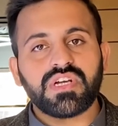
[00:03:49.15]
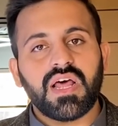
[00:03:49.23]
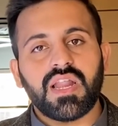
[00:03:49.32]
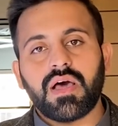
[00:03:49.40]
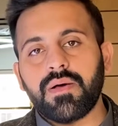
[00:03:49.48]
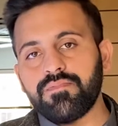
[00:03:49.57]

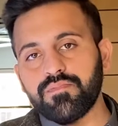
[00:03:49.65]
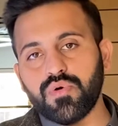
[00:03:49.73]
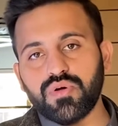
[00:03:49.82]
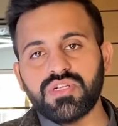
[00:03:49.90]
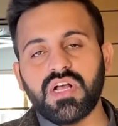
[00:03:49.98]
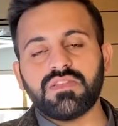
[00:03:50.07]

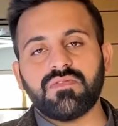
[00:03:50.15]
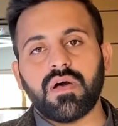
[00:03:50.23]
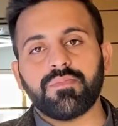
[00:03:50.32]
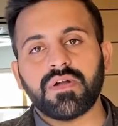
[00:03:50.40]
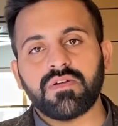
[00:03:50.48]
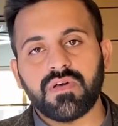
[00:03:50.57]
बहुत जल्द वहाँ
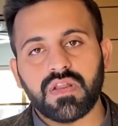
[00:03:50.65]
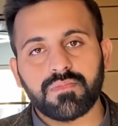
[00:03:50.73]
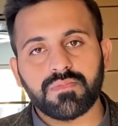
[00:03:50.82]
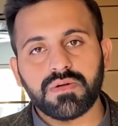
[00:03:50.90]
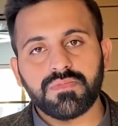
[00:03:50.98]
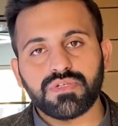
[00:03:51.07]
पर
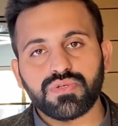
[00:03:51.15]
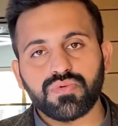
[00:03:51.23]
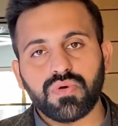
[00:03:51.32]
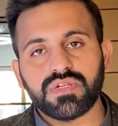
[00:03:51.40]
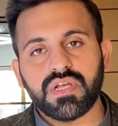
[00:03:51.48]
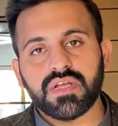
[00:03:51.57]
डेवलपमेंट भी शुरू
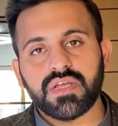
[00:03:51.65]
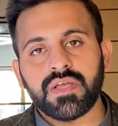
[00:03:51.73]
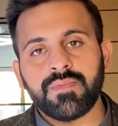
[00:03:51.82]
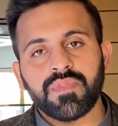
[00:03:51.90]
हो जाएगी